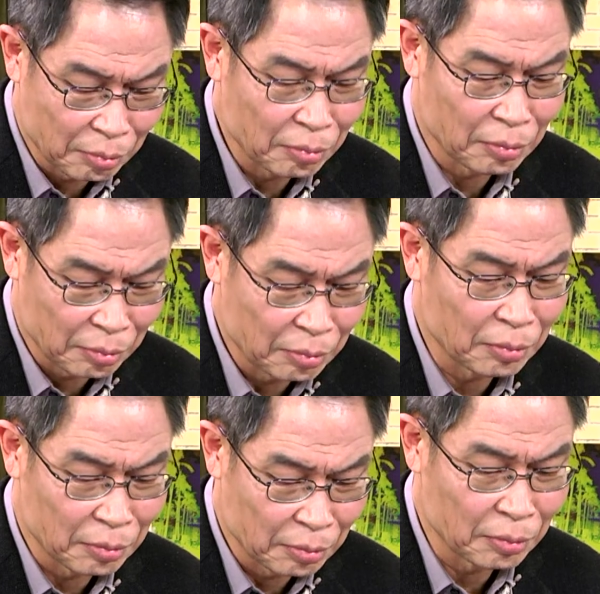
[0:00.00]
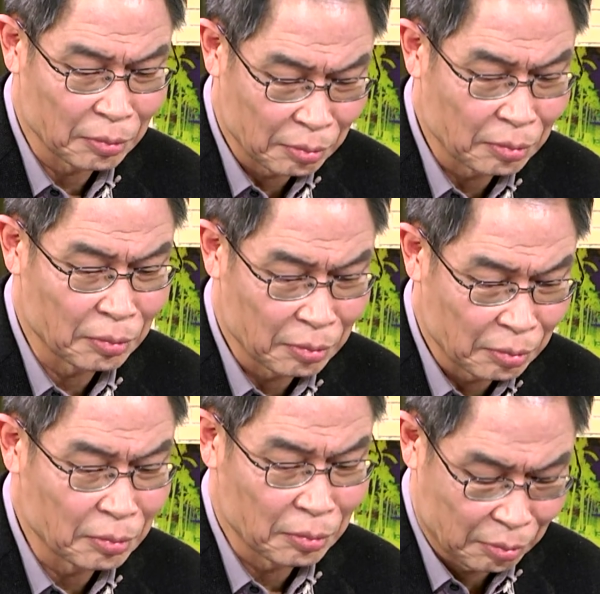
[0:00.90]
的兴趣是这个，那我们
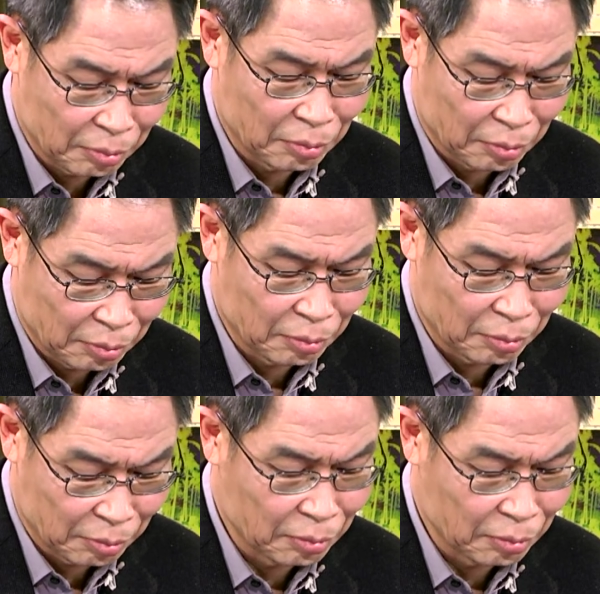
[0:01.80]
就让。这